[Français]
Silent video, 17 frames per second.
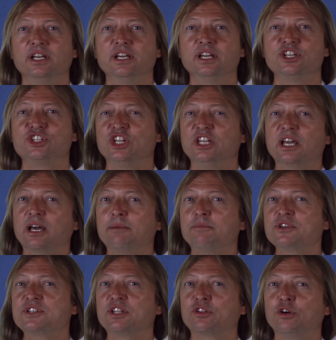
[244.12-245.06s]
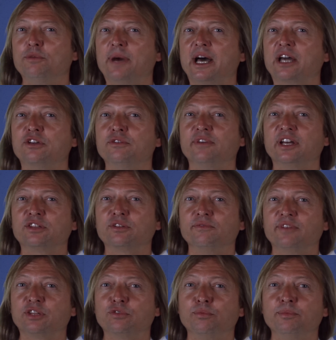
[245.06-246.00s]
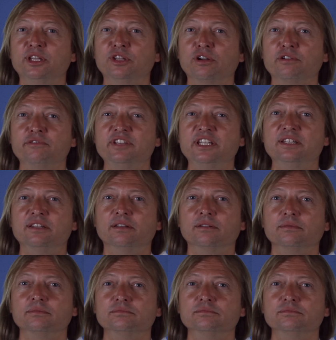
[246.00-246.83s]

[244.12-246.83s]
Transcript: généralement cette remarque va, tomber dans le vide.